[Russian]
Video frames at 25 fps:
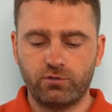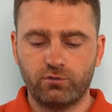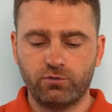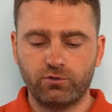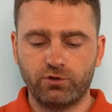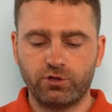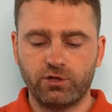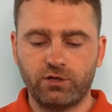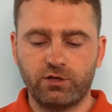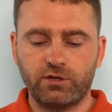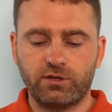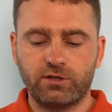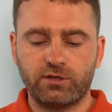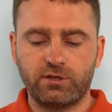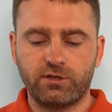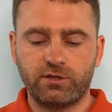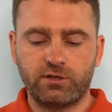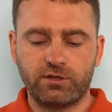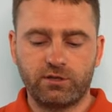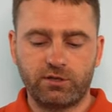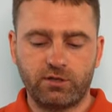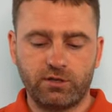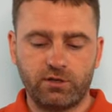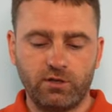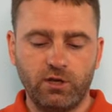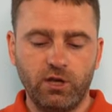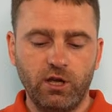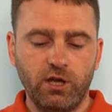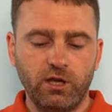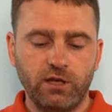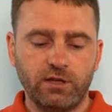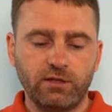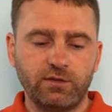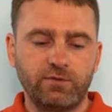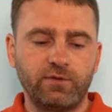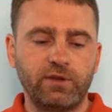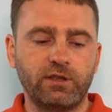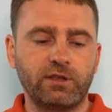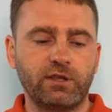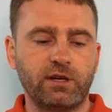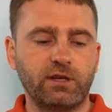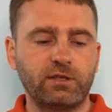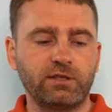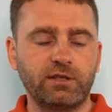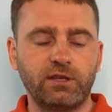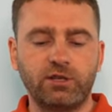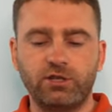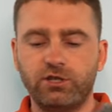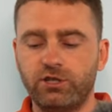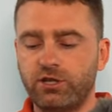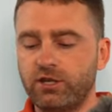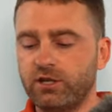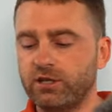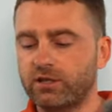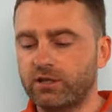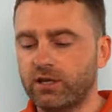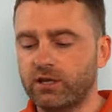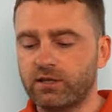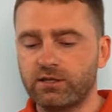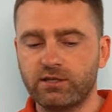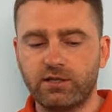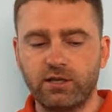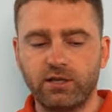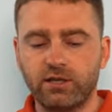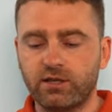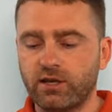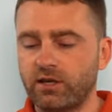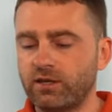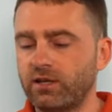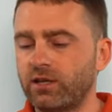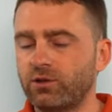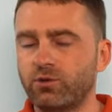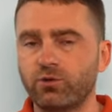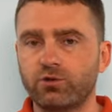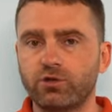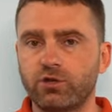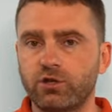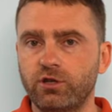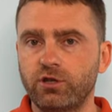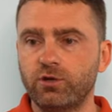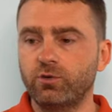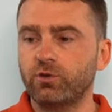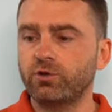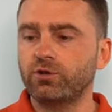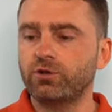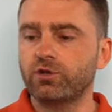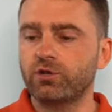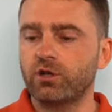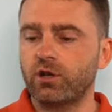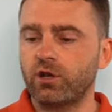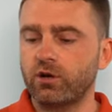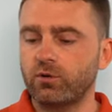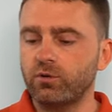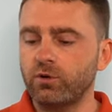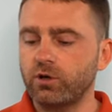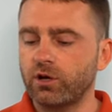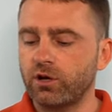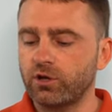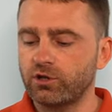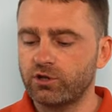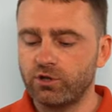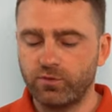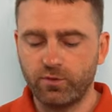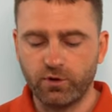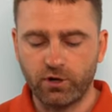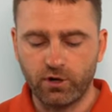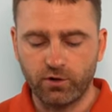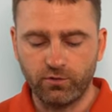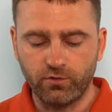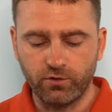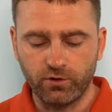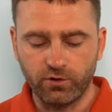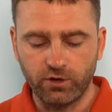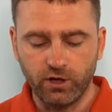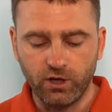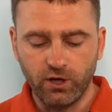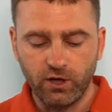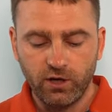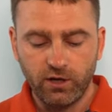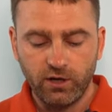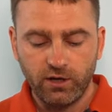уже с ветрозащитой стоит, хотя тоже не очень дорогой, конечно, микрофон.